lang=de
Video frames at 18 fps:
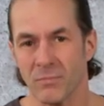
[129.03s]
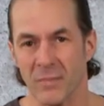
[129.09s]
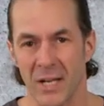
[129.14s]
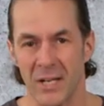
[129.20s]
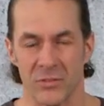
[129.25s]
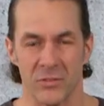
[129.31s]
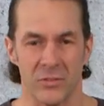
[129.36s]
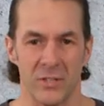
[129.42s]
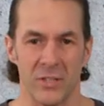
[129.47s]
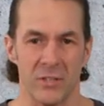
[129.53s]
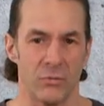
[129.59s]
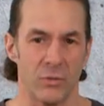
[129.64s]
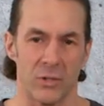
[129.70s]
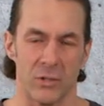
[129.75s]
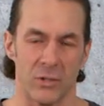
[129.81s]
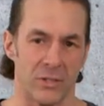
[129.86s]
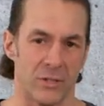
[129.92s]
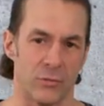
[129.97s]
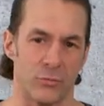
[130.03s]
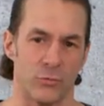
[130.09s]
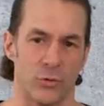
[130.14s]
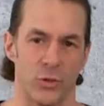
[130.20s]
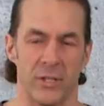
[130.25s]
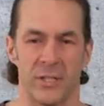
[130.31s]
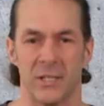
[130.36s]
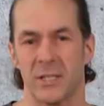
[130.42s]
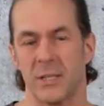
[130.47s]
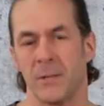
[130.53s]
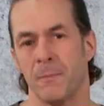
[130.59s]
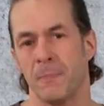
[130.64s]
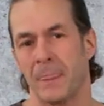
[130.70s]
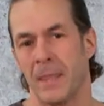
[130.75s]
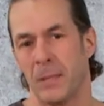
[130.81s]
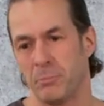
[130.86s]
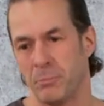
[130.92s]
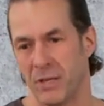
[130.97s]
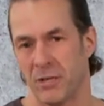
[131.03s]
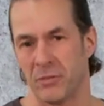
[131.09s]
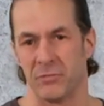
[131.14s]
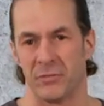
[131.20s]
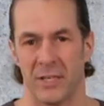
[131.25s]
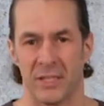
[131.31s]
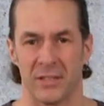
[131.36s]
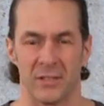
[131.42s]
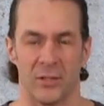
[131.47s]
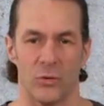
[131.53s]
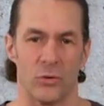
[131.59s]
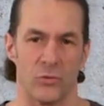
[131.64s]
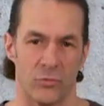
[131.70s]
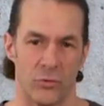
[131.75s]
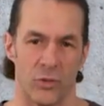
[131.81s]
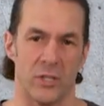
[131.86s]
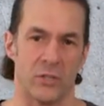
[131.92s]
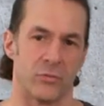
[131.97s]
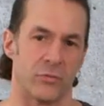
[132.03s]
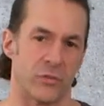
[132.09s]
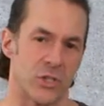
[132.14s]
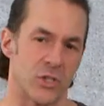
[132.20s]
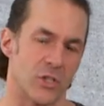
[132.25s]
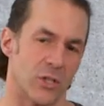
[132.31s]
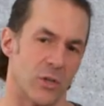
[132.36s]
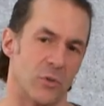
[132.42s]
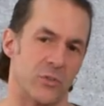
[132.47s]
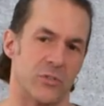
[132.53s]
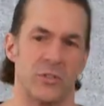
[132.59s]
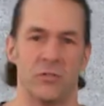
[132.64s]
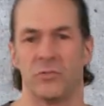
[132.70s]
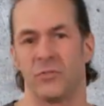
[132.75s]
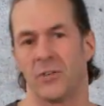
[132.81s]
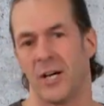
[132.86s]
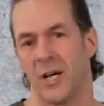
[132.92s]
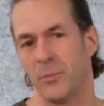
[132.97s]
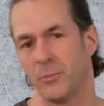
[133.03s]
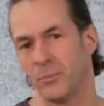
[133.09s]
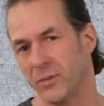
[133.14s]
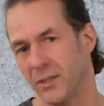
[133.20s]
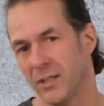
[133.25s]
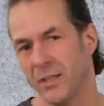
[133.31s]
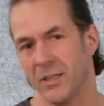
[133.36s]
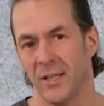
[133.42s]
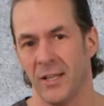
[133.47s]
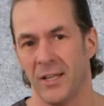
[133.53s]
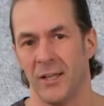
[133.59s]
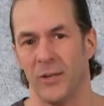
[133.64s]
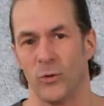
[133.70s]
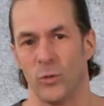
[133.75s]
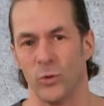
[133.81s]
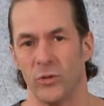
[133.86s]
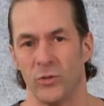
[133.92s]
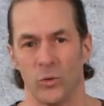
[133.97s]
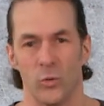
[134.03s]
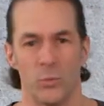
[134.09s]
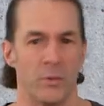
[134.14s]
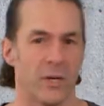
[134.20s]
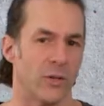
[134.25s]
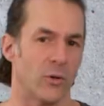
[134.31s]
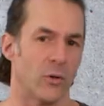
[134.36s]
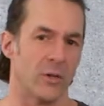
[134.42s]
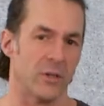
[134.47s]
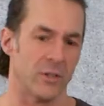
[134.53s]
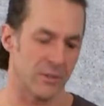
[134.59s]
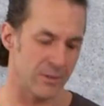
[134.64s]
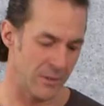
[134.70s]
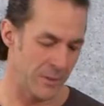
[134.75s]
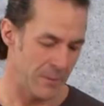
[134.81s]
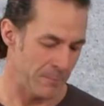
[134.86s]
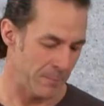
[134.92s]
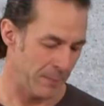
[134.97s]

Also sieht wieder äh, völlig perfekt aus, völlig frisch aus, die Farben rundum erneuert.